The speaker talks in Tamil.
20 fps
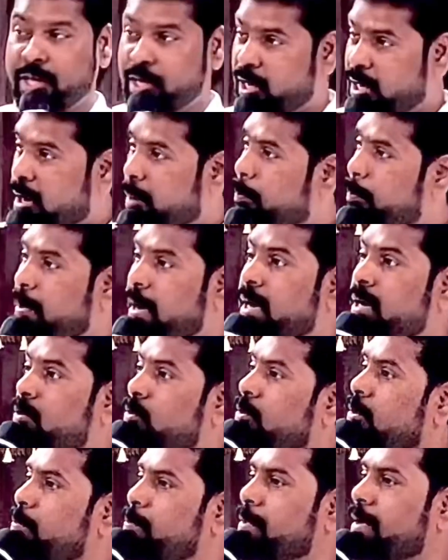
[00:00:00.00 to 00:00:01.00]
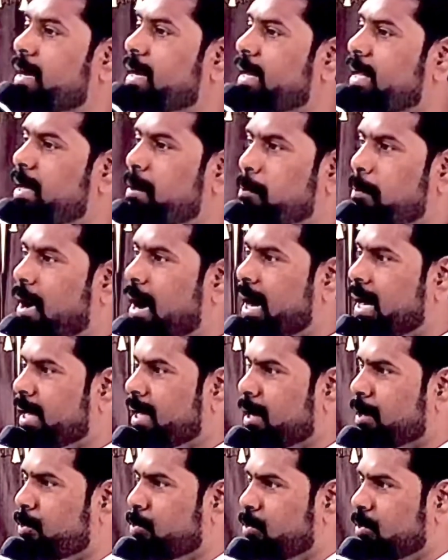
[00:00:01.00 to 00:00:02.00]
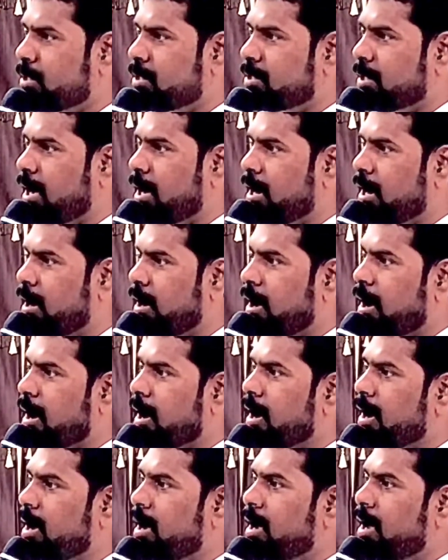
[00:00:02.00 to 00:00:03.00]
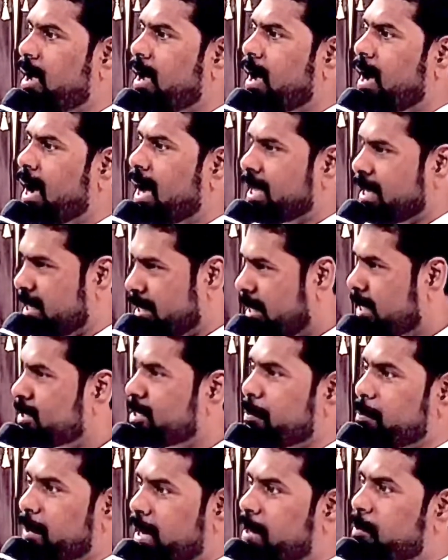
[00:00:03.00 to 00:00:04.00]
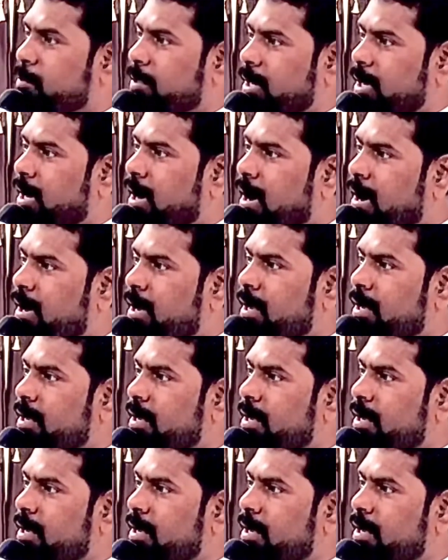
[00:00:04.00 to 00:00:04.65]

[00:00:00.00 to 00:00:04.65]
எங்கள் அப்பா எனக்கு ஒரு பெரிய மாளிகை கொடுத்தாருன்னா அதில் ஏதாச்சும் மேன்மை இருக்கா